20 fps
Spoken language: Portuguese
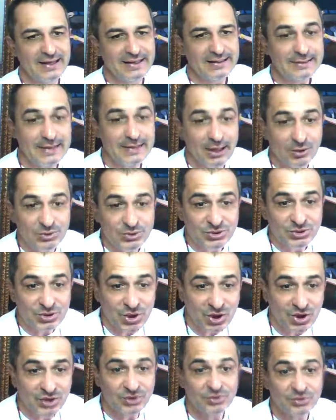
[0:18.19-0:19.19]
que é o
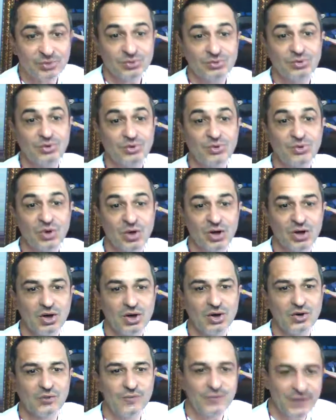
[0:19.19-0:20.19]
sonho do
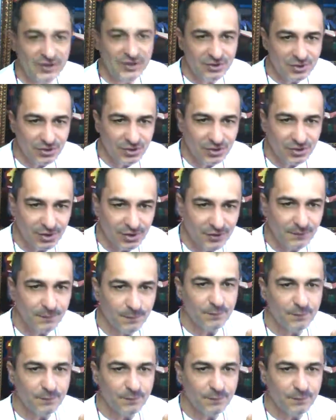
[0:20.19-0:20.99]
golfinho.